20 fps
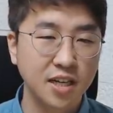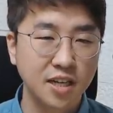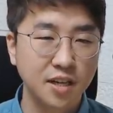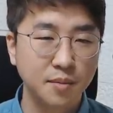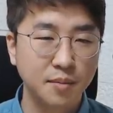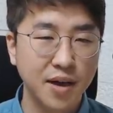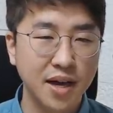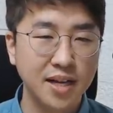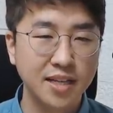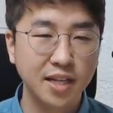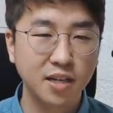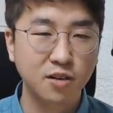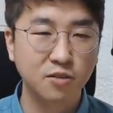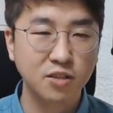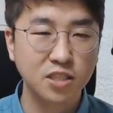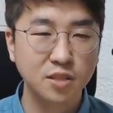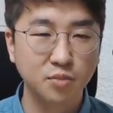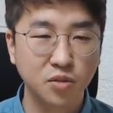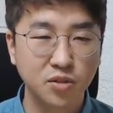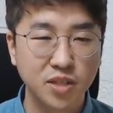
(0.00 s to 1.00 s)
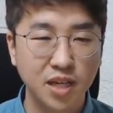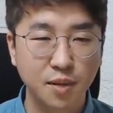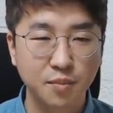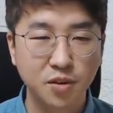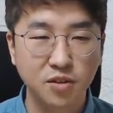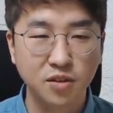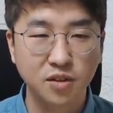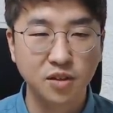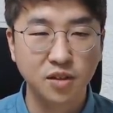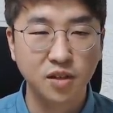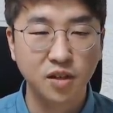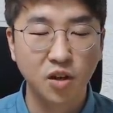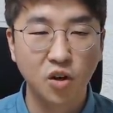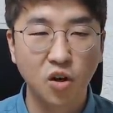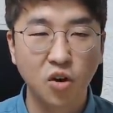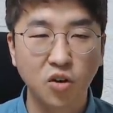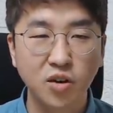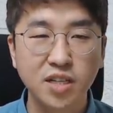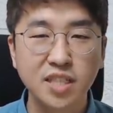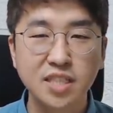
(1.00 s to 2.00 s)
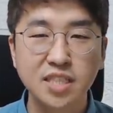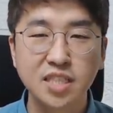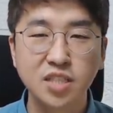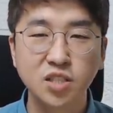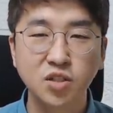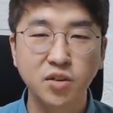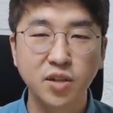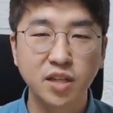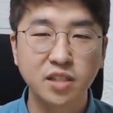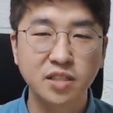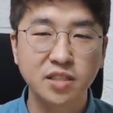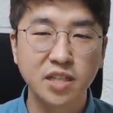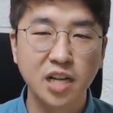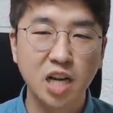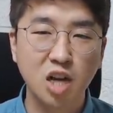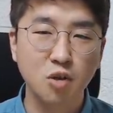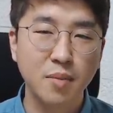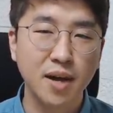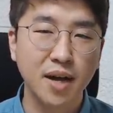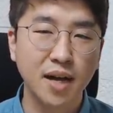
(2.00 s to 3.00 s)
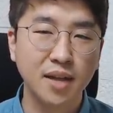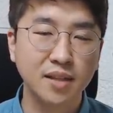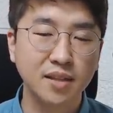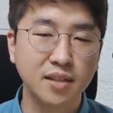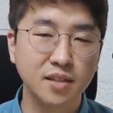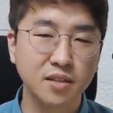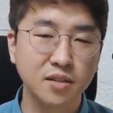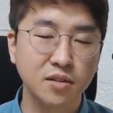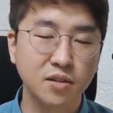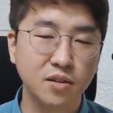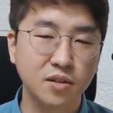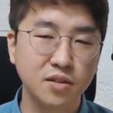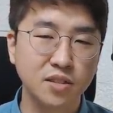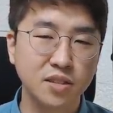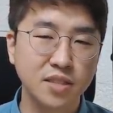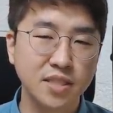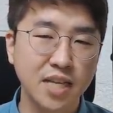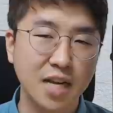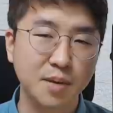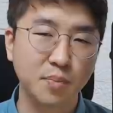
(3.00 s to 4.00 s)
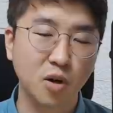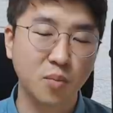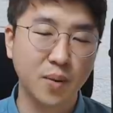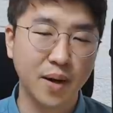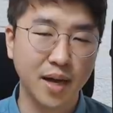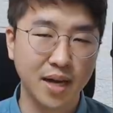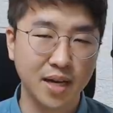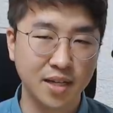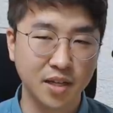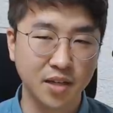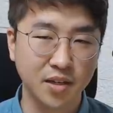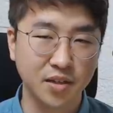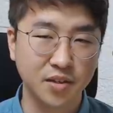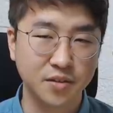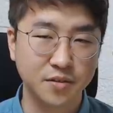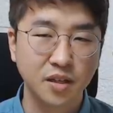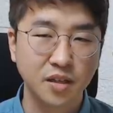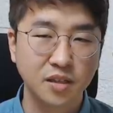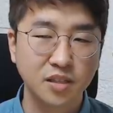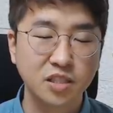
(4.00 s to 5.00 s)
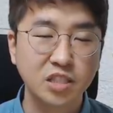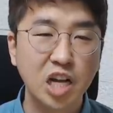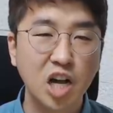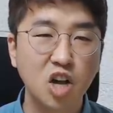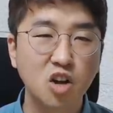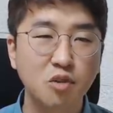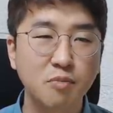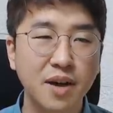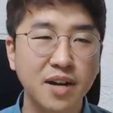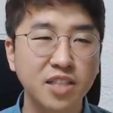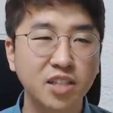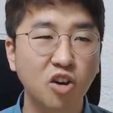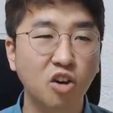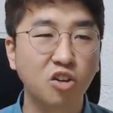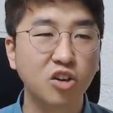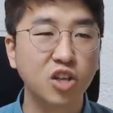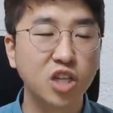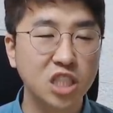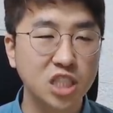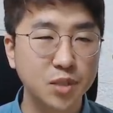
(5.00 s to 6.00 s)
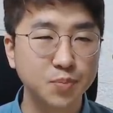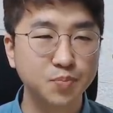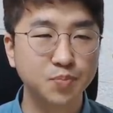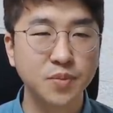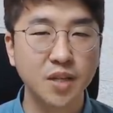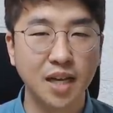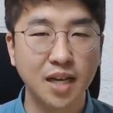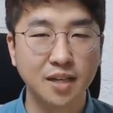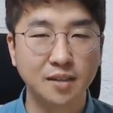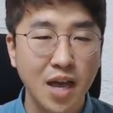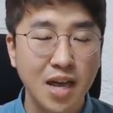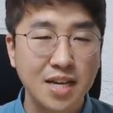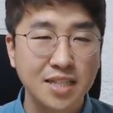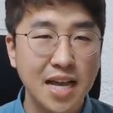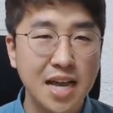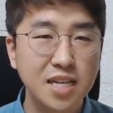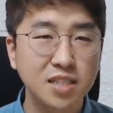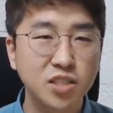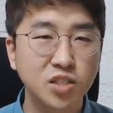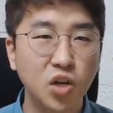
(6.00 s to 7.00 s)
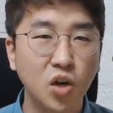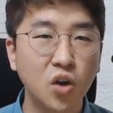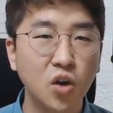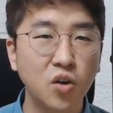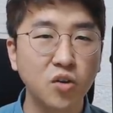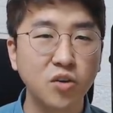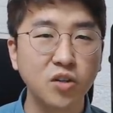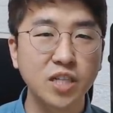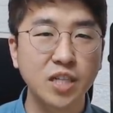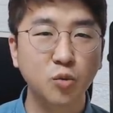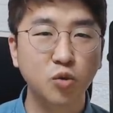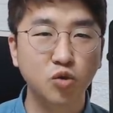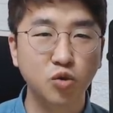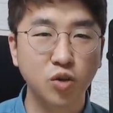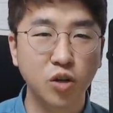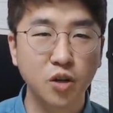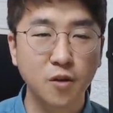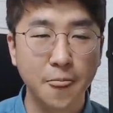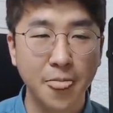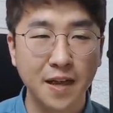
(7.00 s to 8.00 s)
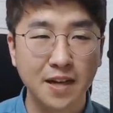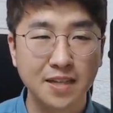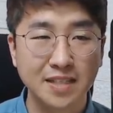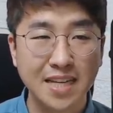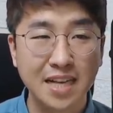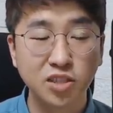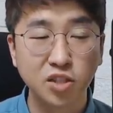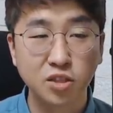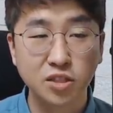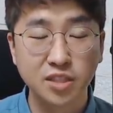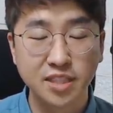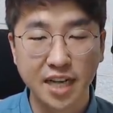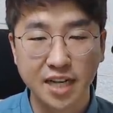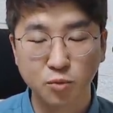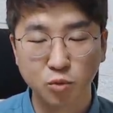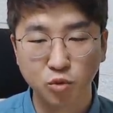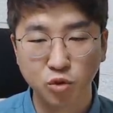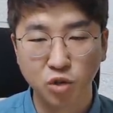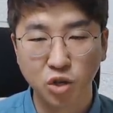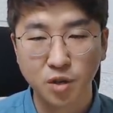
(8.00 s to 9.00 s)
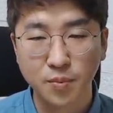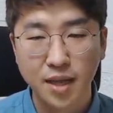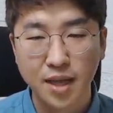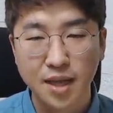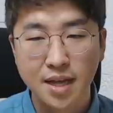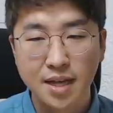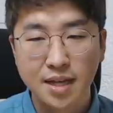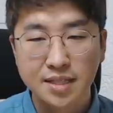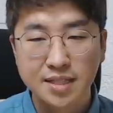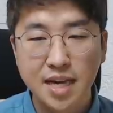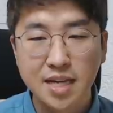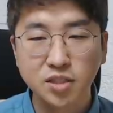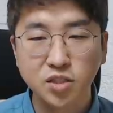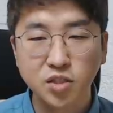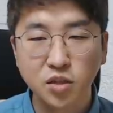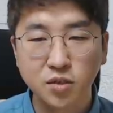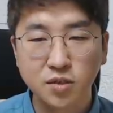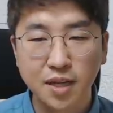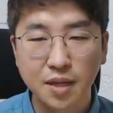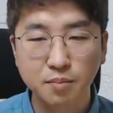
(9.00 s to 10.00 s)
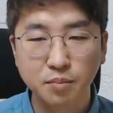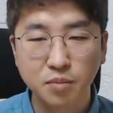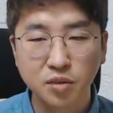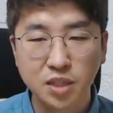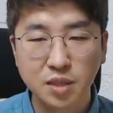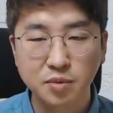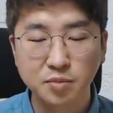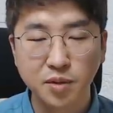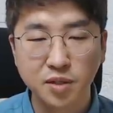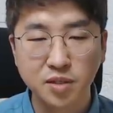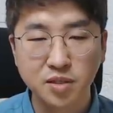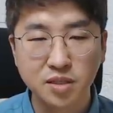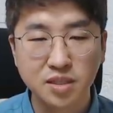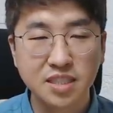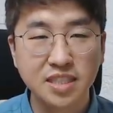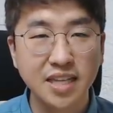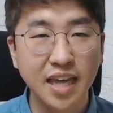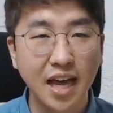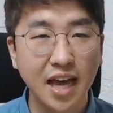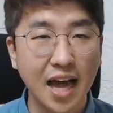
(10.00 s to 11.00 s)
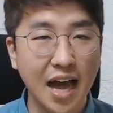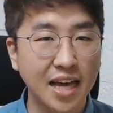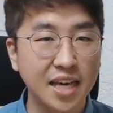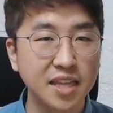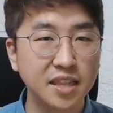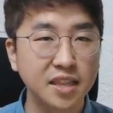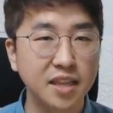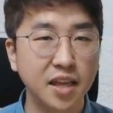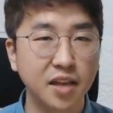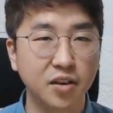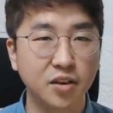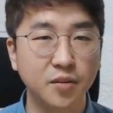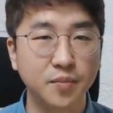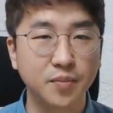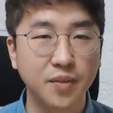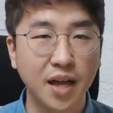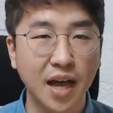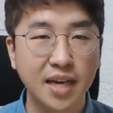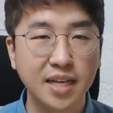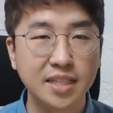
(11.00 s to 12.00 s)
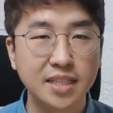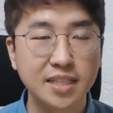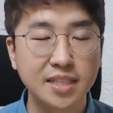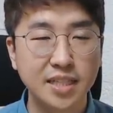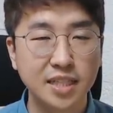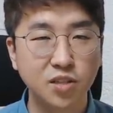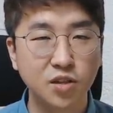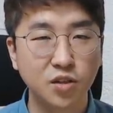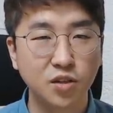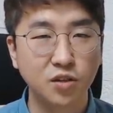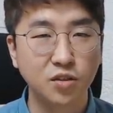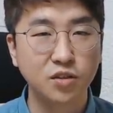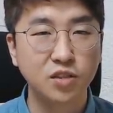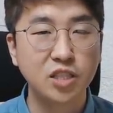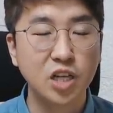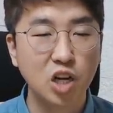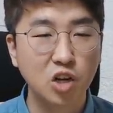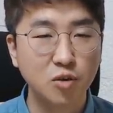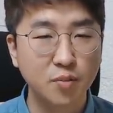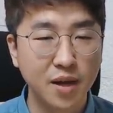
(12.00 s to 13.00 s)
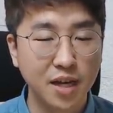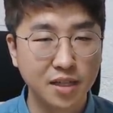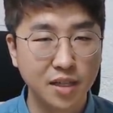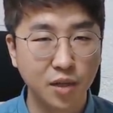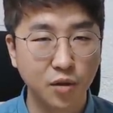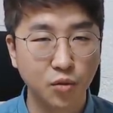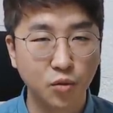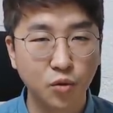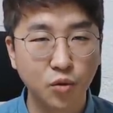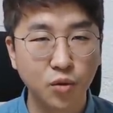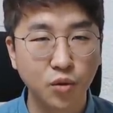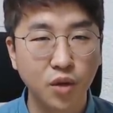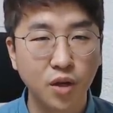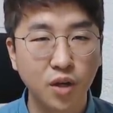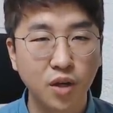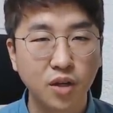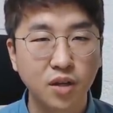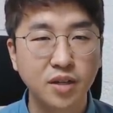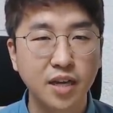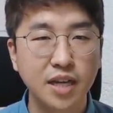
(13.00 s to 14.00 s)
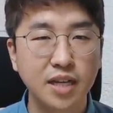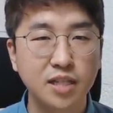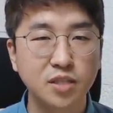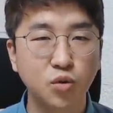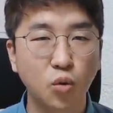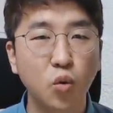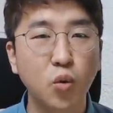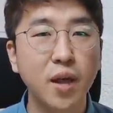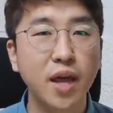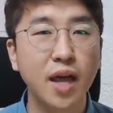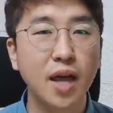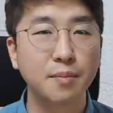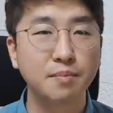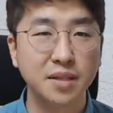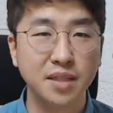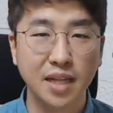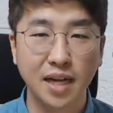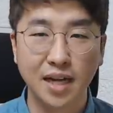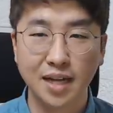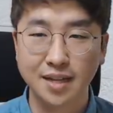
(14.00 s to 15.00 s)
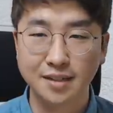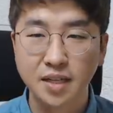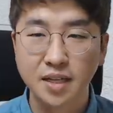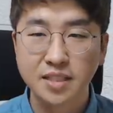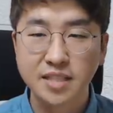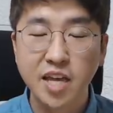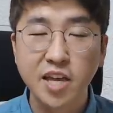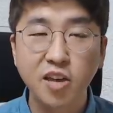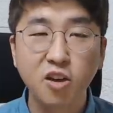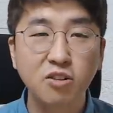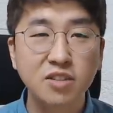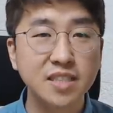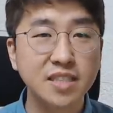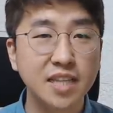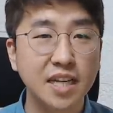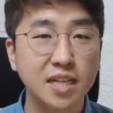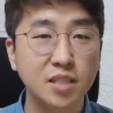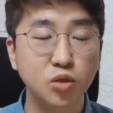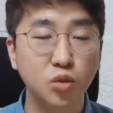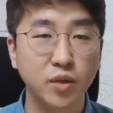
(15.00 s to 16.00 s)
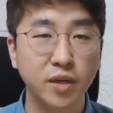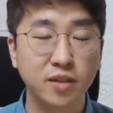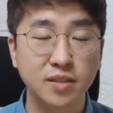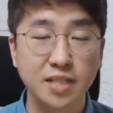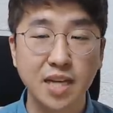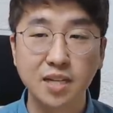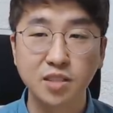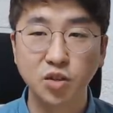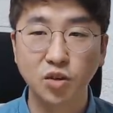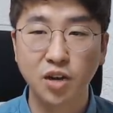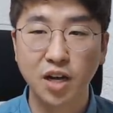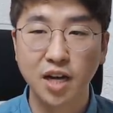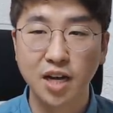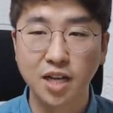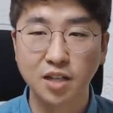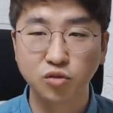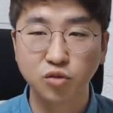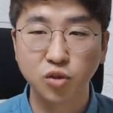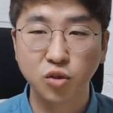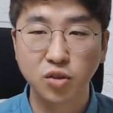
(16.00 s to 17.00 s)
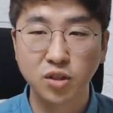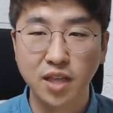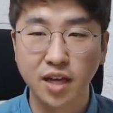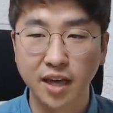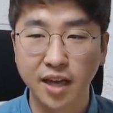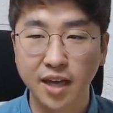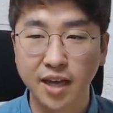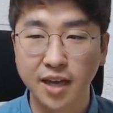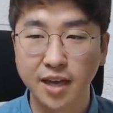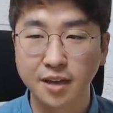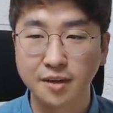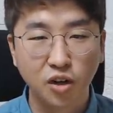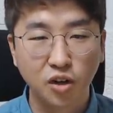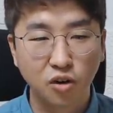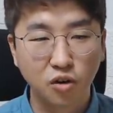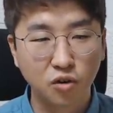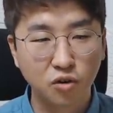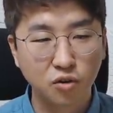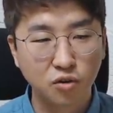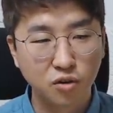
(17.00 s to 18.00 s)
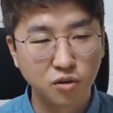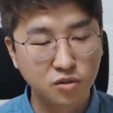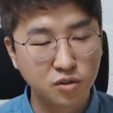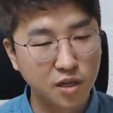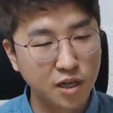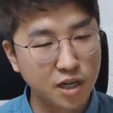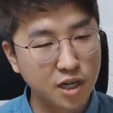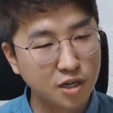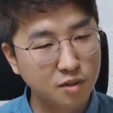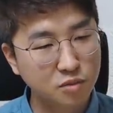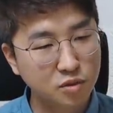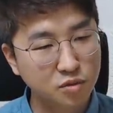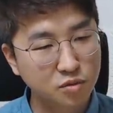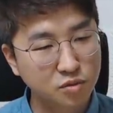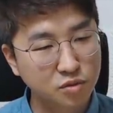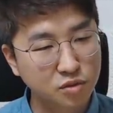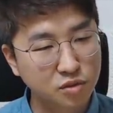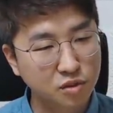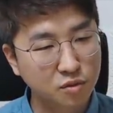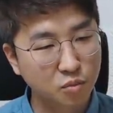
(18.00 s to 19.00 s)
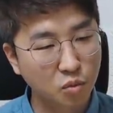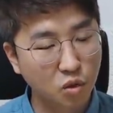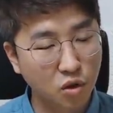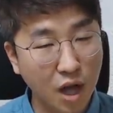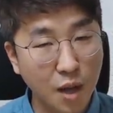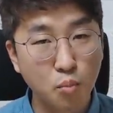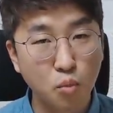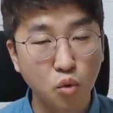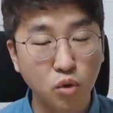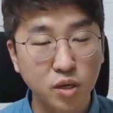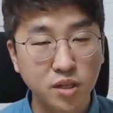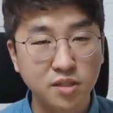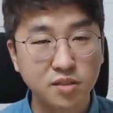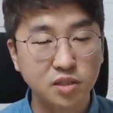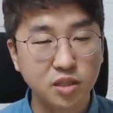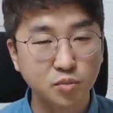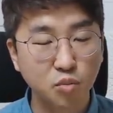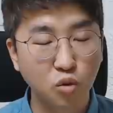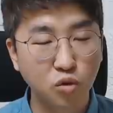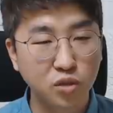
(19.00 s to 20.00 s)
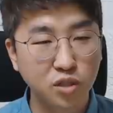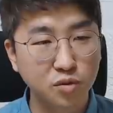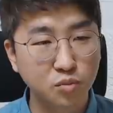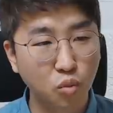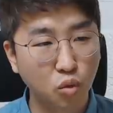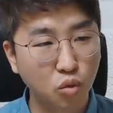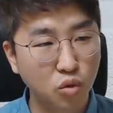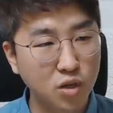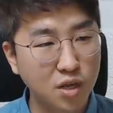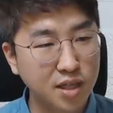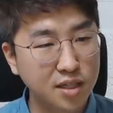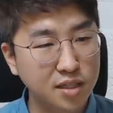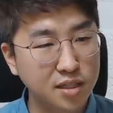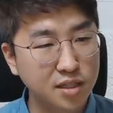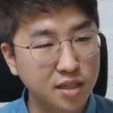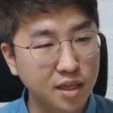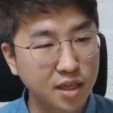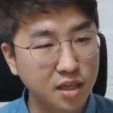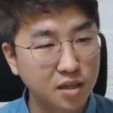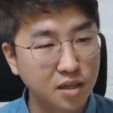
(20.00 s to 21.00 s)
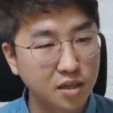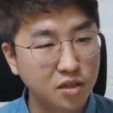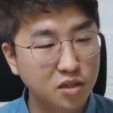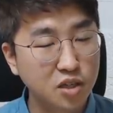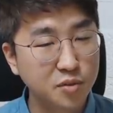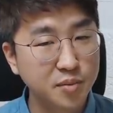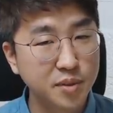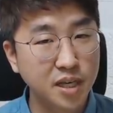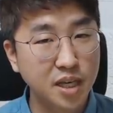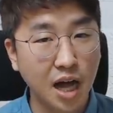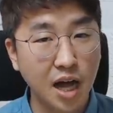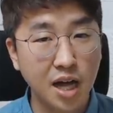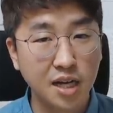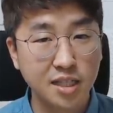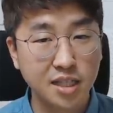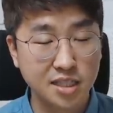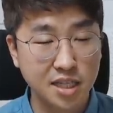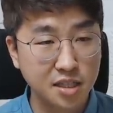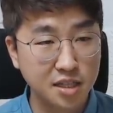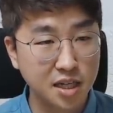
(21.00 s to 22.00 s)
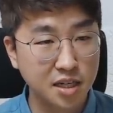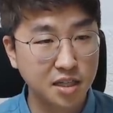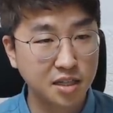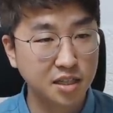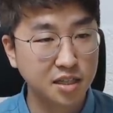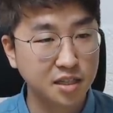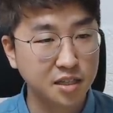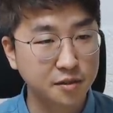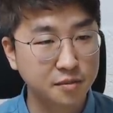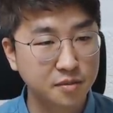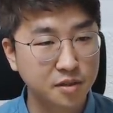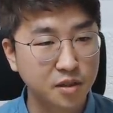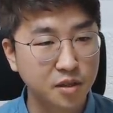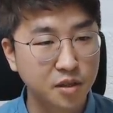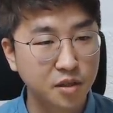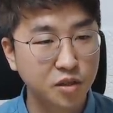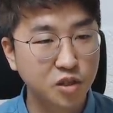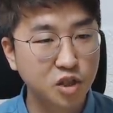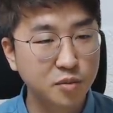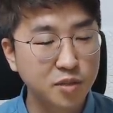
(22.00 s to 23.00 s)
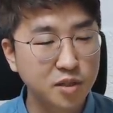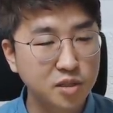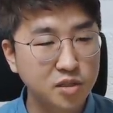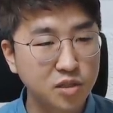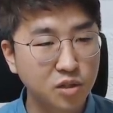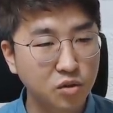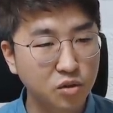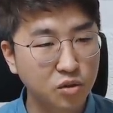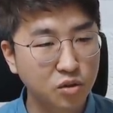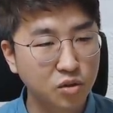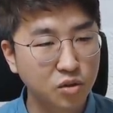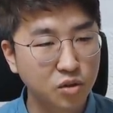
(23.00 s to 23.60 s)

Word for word: 봐야 될 것이 뭐냐면 어린 시절의 트라우마 같은 것을 살펴봐야 돼요. 트라우마를 겪기 쉽다. 상처를 입고요. 상처를 잘 입고요. 상처를 한번 입으면은 그게 각인돼요. 각인이 돼서 트라우마가 되고 그게 이제 오래 갑니다. 새겨진다는 소리예요. 상처가 뚜렷하게. 어, 이 사람은 뭐감목이든 을목이든 목일간인데 금이 강하다 상당히. 그러면 이제 어,